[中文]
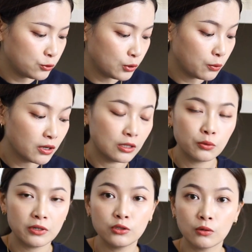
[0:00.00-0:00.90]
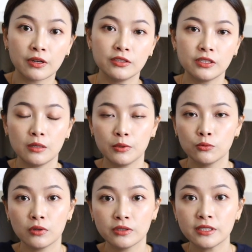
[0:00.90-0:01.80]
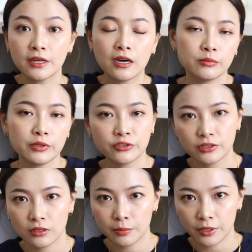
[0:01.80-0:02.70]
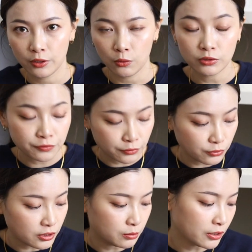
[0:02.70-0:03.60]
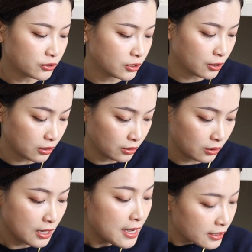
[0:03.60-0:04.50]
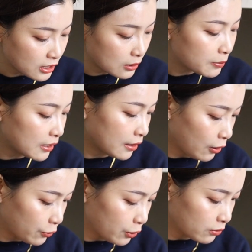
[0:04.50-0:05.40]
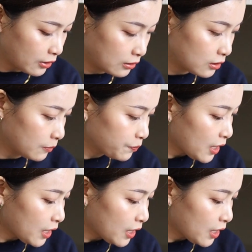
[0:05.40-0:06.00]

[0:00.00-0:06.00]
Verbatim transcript: 所以我可能就会送给一些，比如说色号比较适合的朋友，或是肤质比较适合的亲朋好友等等。